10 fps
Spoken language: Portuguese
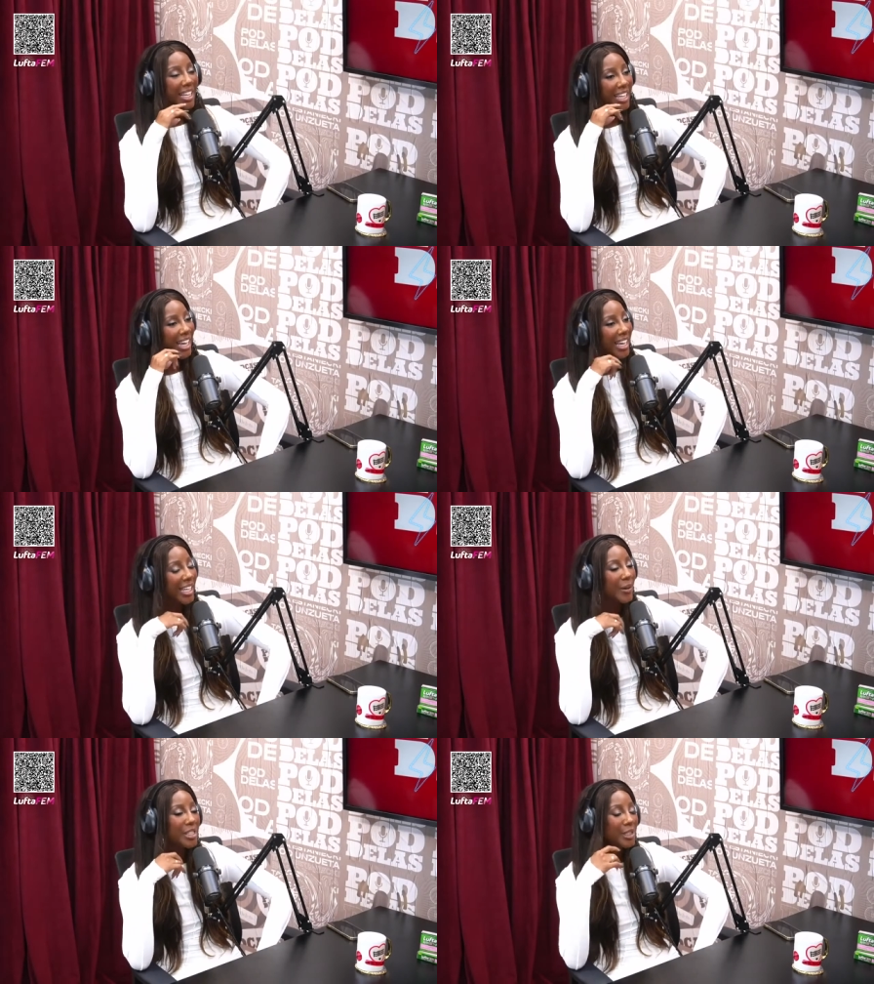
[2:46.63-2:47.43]
E
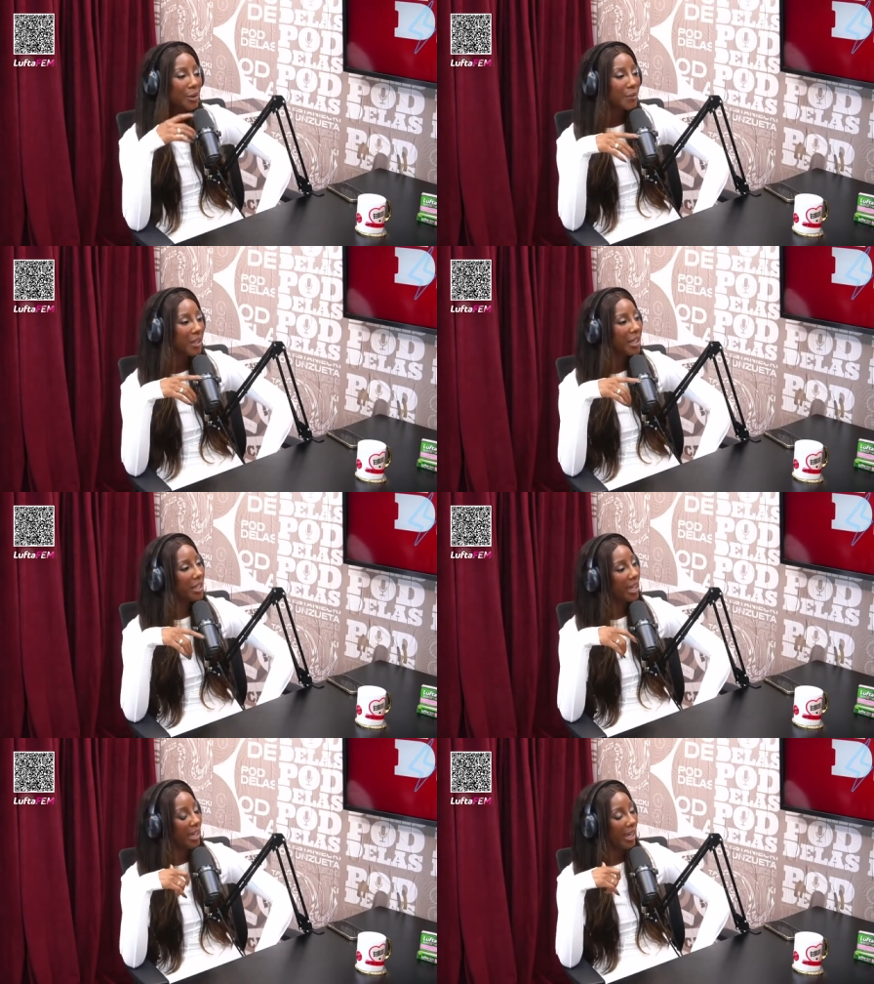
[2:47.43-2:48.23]
aí eu
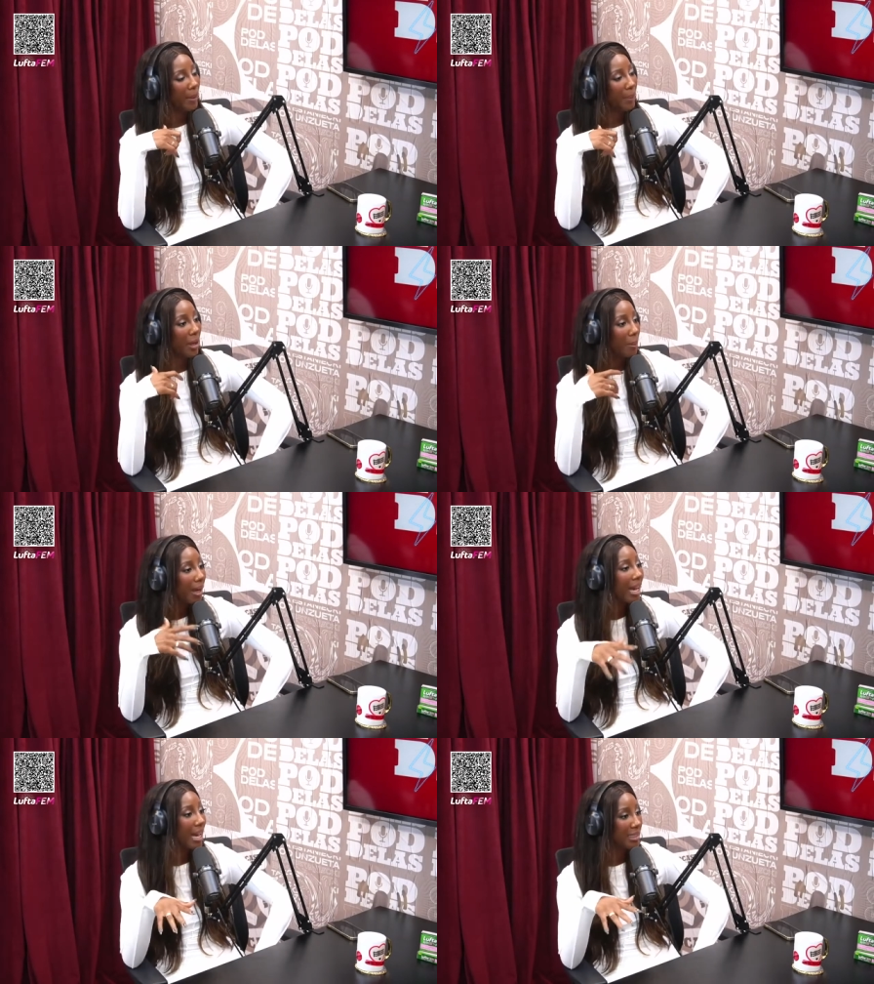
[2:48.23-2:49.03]
resolvi é, pegar uma
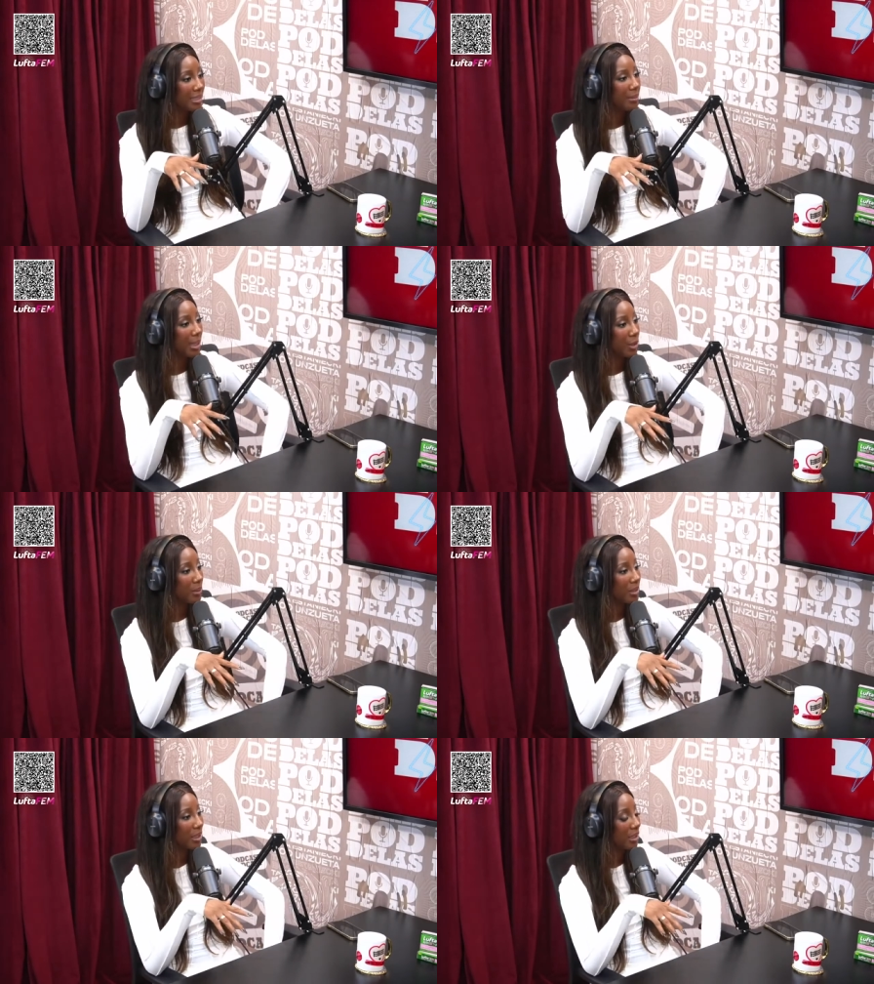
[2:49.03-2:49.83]
casa mesmo,
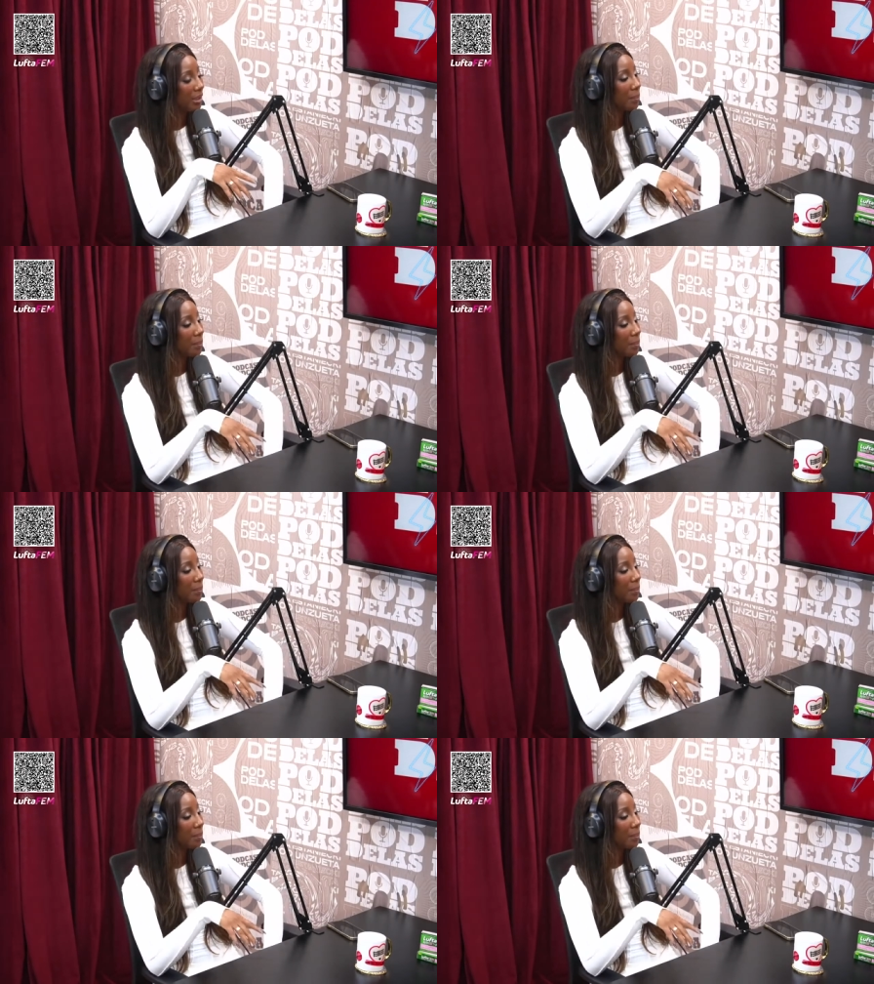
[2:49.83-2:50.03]
assim.